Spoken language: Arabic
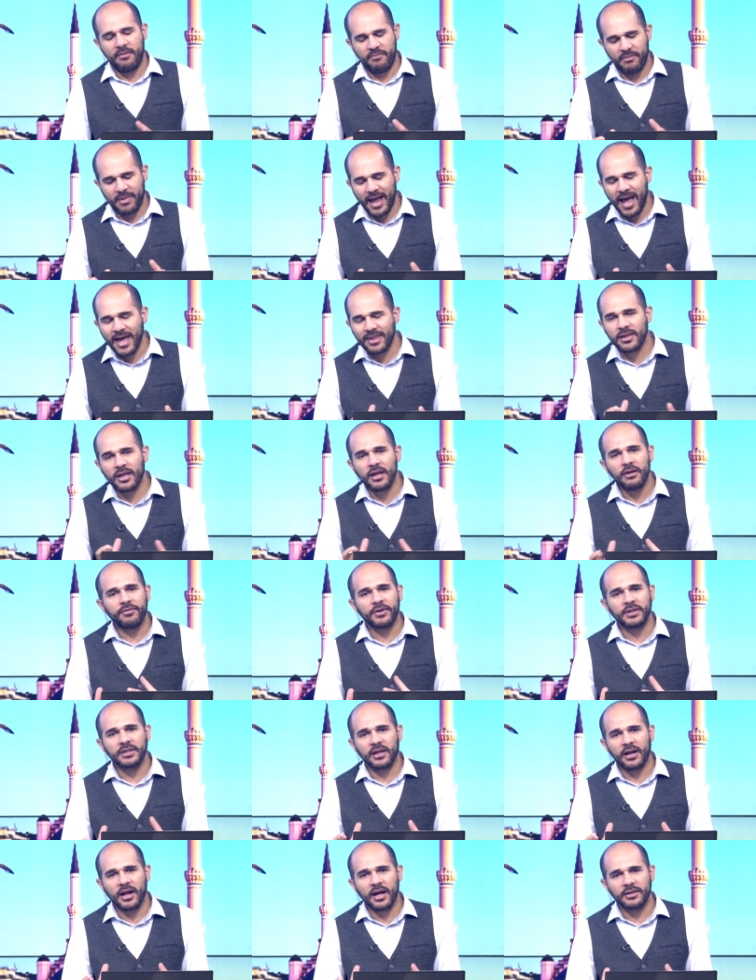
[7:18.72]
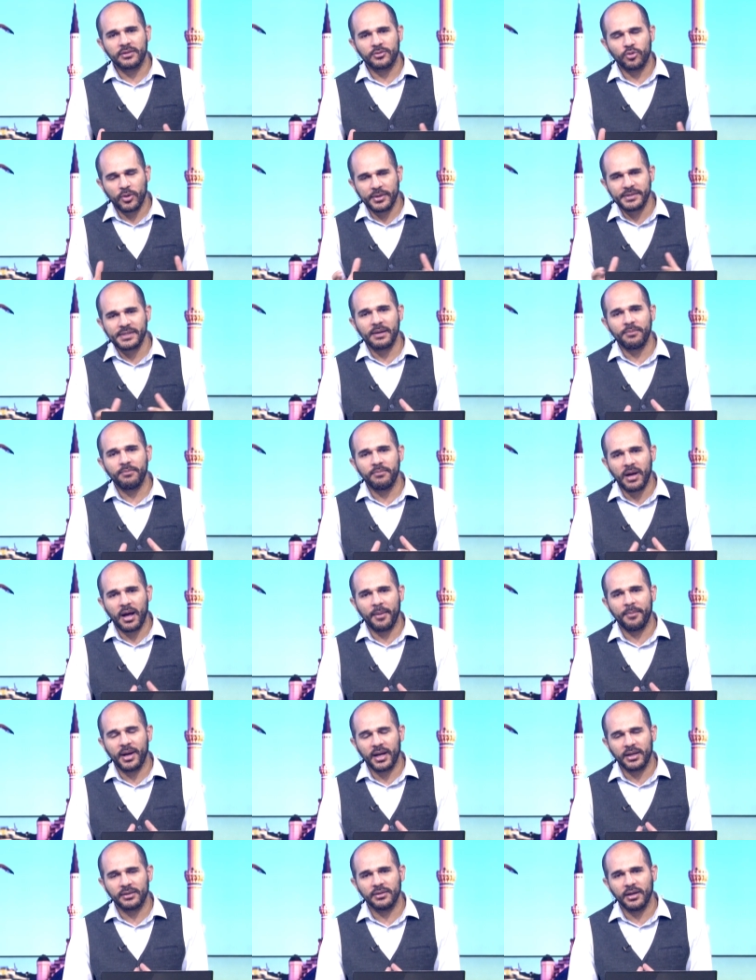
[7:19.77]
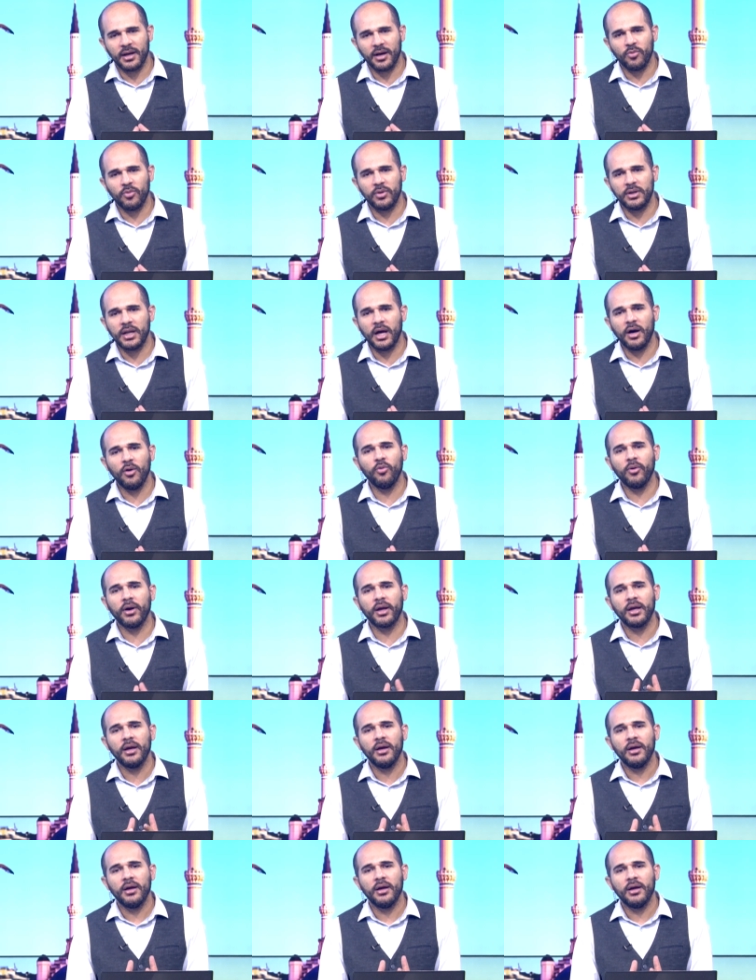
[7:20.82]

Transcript: نعم. هذه الفترات تحسب مع بعضها ولا هو